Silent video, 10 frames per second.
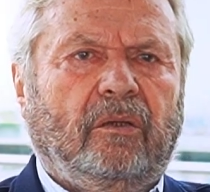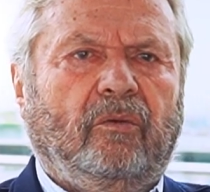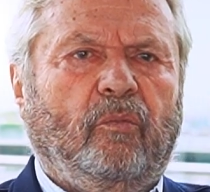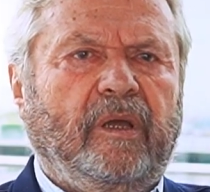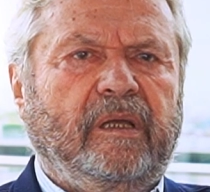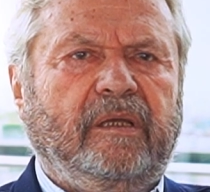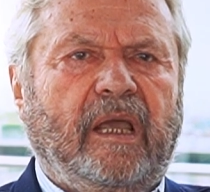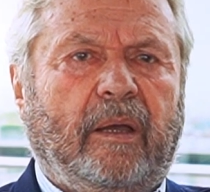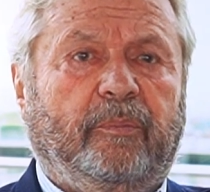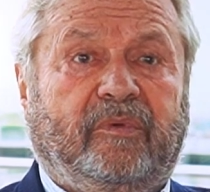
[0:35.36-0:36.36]
euh, moyen de
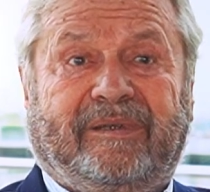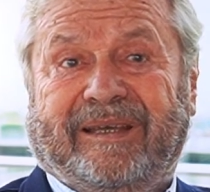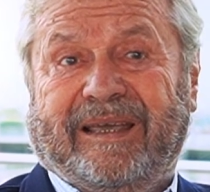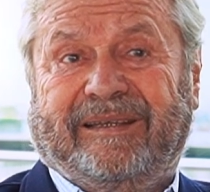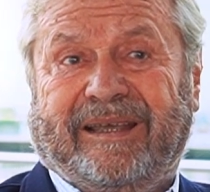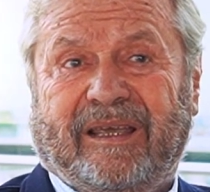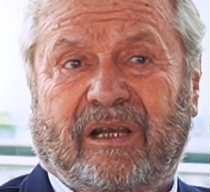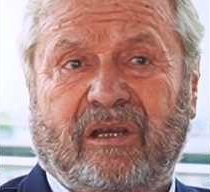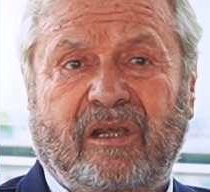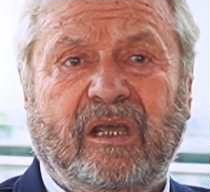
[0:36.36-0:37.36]
gamme, très
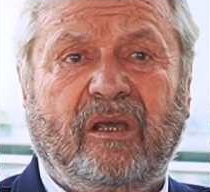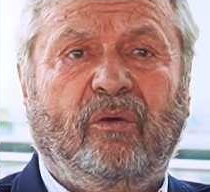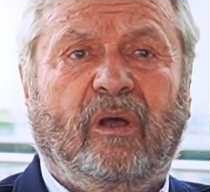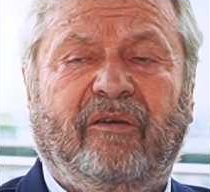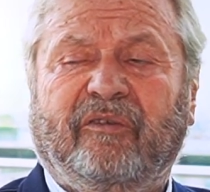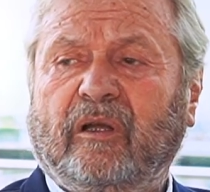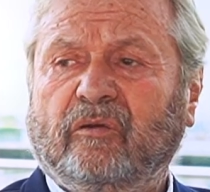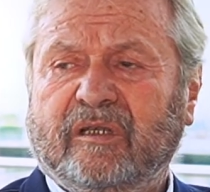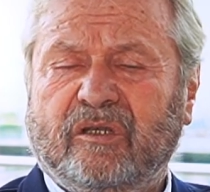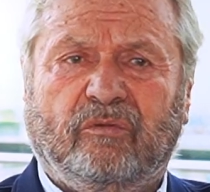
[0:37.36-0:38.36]
très lié à la
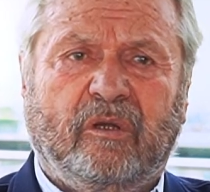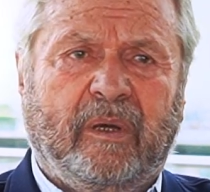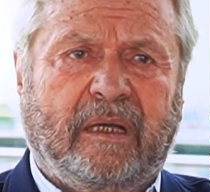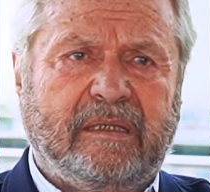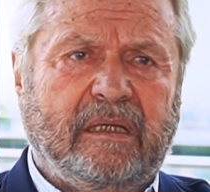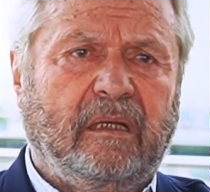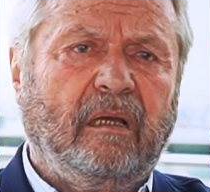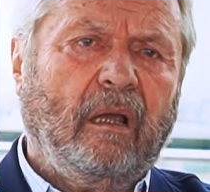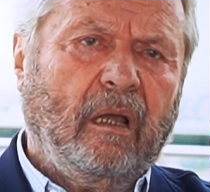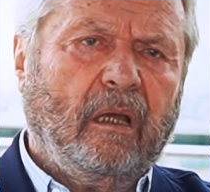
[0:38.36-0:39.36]
fréquentation des magasins,
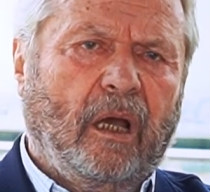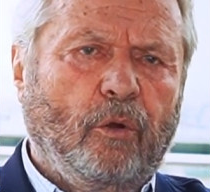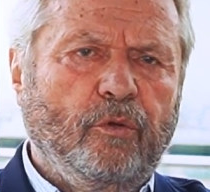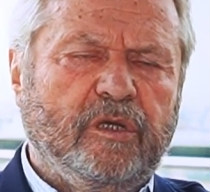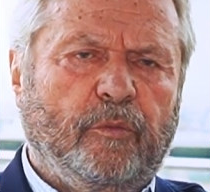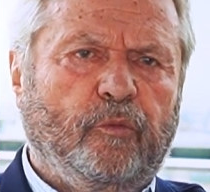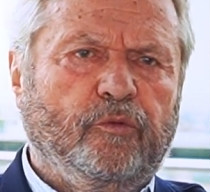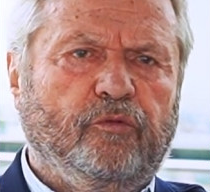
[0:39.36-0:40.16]
à lui, ça peut plus